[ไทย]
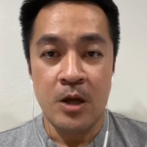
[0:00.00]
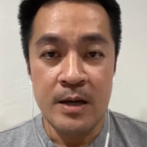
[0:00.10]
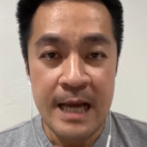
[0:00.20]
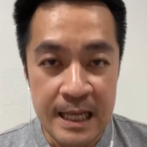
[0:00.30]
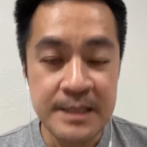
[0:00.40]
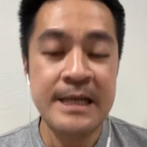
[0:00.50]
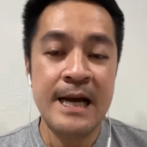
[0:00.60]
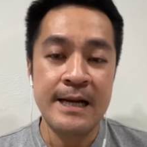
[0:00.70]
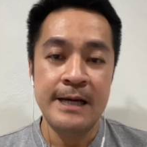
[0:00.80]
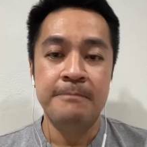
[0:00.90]
ตอนหาเสี
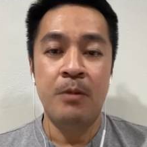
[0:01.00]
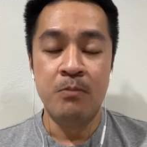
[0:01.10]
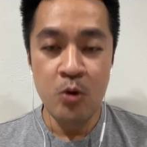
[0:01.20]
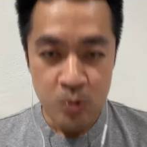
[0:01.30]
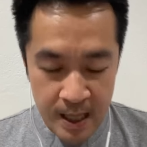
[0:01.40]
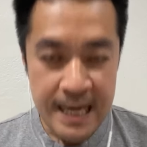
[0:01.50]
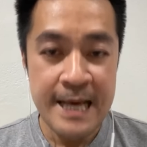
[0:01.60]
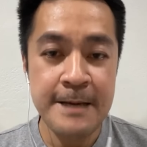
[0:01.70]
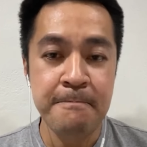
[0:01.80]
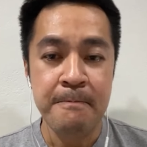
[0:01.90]
ยงนะผมพูดว่าอะ
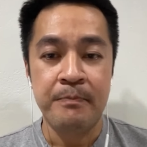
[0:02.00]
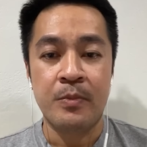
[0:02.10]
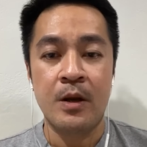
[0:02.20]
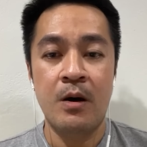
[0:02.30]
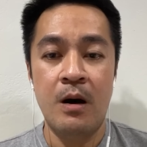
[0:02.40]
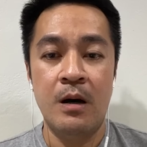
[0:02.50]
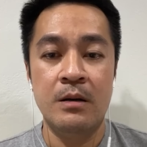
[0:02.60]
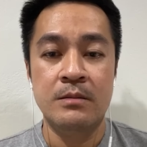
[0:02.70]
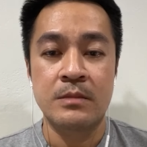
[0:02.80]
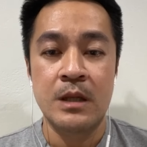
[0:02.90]
ไรก็
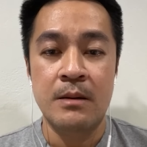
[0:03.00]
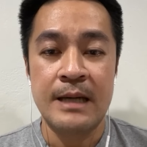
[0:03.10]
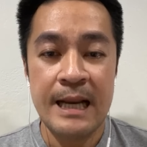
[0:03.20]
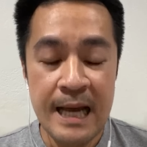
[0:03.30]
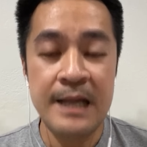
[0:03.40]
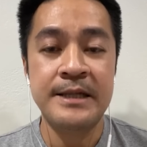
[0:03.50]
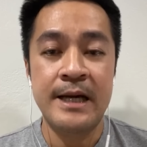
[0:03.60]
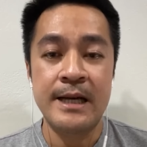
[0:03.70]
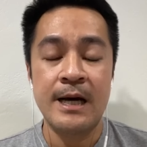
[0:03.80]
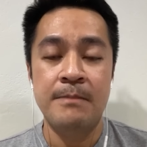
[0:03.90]
การหา
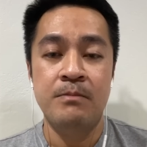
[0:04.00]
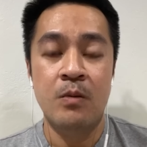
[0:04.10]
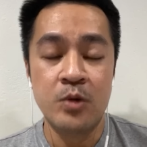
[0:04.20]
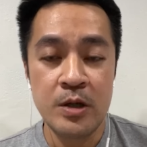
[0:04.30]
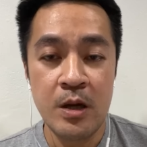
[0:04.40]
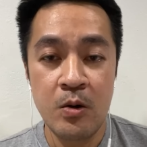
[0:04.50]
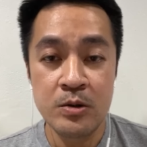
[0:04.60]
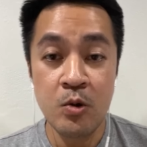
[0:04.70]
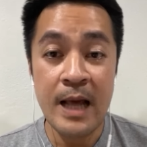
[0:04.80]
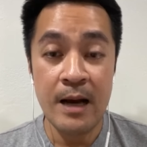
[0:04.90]
เสียงนะครับผมรณร
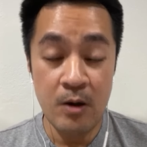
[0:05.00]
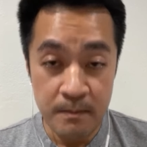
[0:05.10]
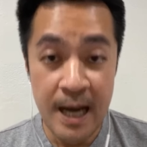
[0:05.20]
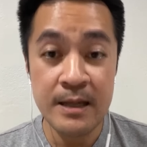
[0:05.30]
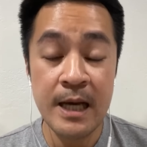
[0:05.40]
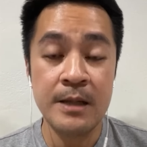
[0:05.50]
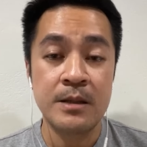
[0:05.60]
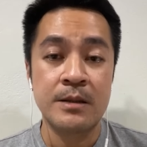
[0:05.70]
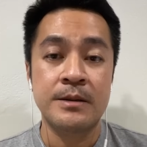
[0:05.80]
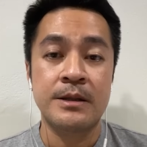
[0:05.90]
งค์ทุกอย่างของพรรค
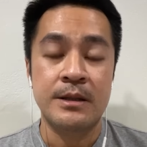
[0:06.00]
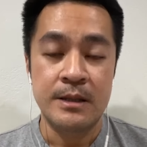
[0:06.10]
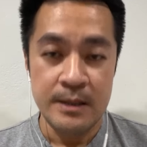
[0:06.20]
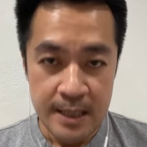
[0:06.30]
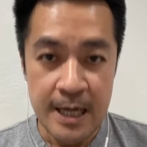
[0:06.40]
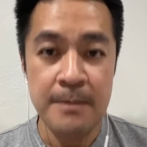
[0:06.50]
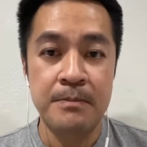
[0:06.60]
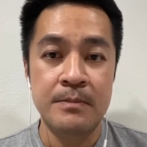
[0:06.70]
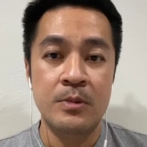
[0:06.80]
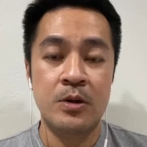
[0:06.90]
นะครับ
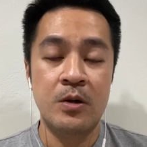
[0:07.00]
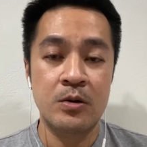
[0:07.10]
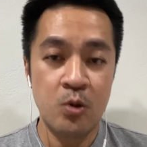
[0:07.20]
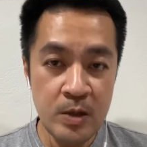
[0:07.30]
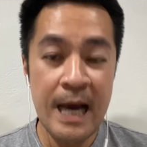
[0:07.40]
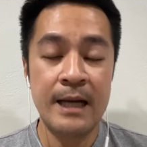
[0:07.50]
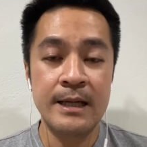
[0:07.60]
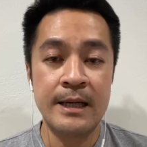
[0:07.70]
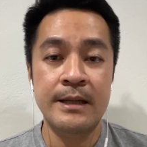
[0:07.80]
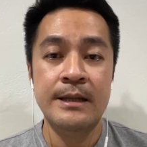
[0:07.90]
รณรงค์ทุกอย่าง
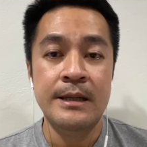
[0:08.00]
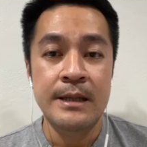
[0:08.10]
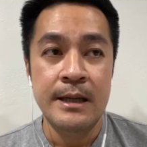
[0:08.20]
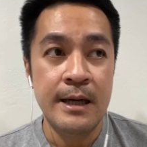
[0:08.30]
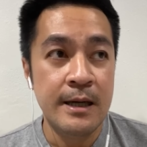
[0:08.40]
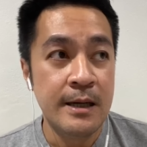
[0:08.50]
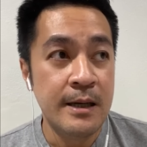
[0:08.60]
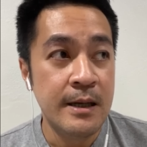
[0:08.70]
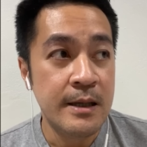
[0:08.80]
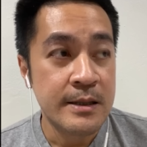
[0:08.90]
เลย
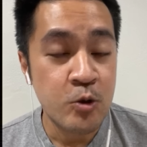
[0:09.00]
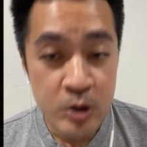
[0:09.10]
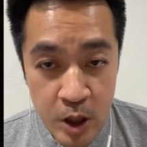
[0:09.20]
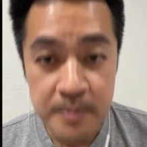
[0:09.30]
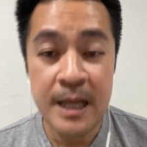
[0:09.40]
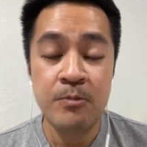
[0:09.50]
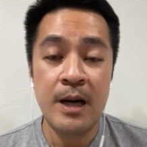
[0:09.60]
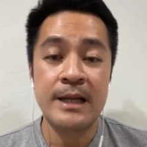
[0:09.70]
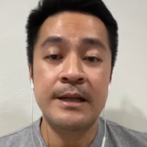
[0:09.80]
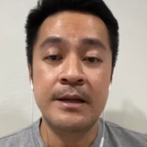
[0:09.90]
ทุนก๊อฟธัน
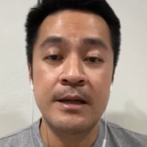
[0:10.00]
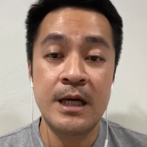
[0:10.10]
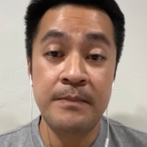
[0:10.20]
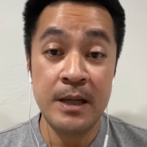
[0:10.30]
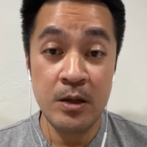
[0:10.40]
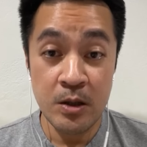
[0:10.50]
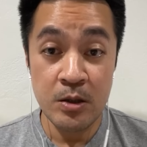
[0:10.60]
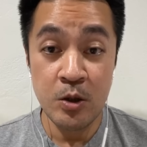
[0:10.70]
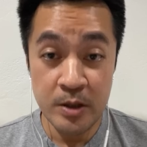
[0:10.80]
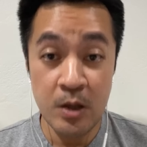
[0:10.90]
วาลินก็เคยเป็น
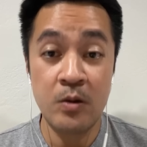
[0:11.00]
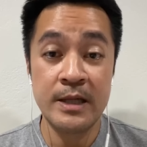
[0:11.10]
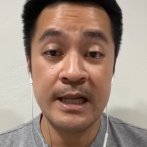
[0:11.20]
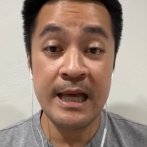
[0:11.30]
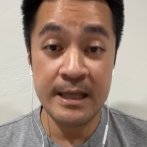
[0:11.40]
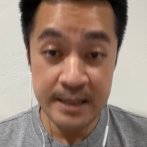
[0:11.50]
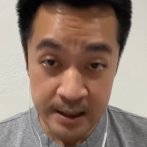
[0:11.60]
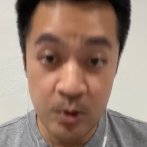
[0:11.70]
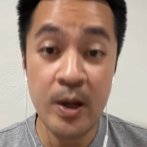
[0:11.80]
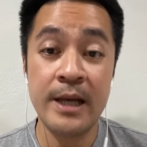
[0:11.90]
รณรงค์ที่เขต
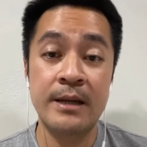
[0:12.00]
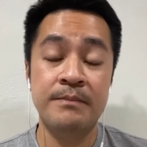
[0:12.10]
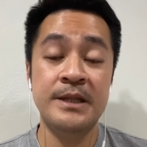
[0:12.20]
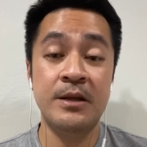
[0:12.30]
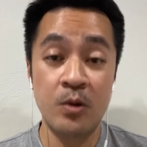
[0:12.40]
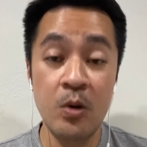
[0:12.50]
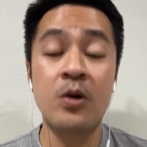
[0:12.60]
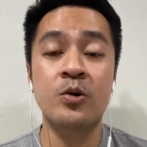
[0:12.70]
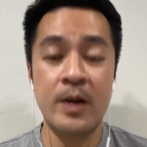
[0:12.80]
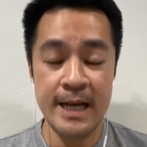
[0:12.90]
1ด้วยพิษณุโล
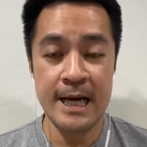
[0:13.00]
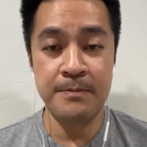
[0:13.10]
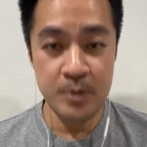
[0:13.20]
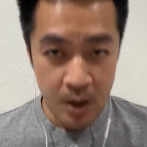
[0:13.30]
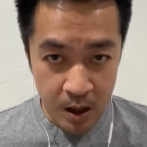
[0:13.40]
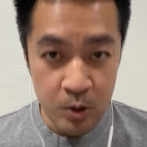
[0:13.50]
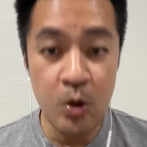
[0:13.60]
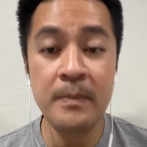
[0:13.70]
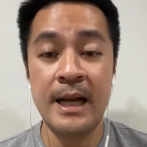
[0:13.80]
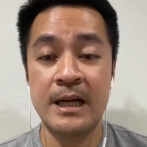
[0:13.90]
กด้วยนะครับก็
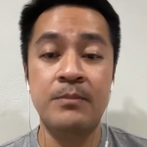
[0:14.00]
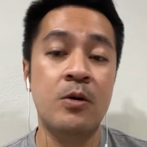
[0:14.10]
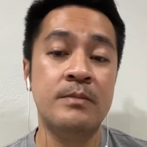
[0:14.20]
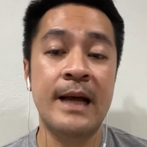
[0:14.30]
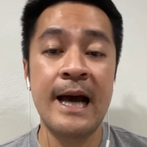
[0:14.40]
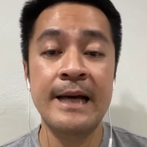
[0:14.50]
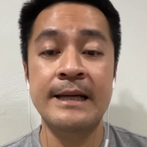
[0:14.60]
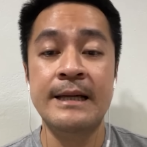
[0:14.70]
ร่วมงานกับผมได้